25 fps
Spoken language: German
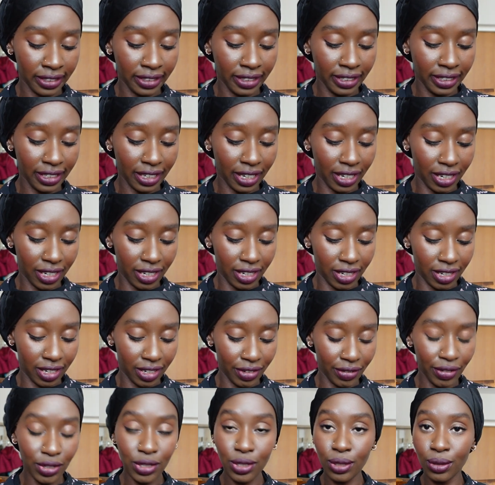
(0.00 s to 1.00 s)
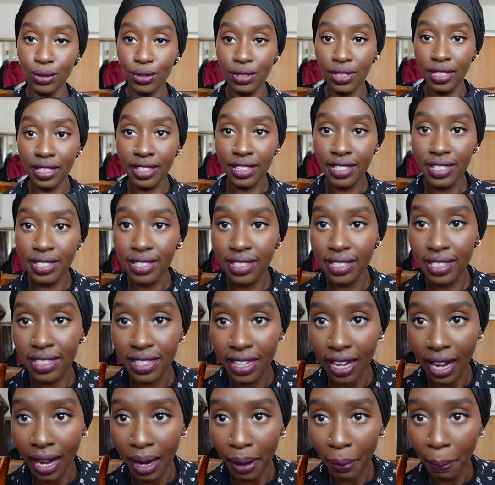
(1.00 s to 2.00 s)
Ja, was lustig ist,
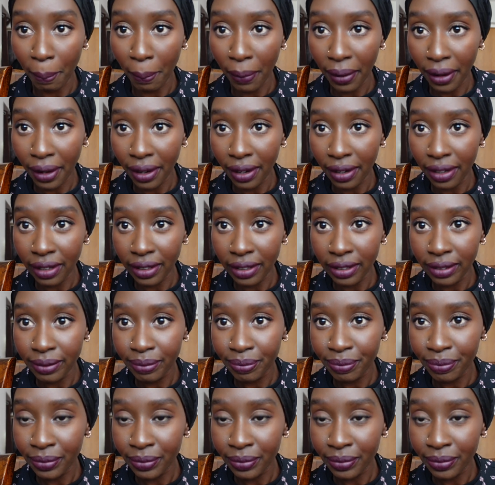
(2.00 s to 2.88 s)
ich habe mir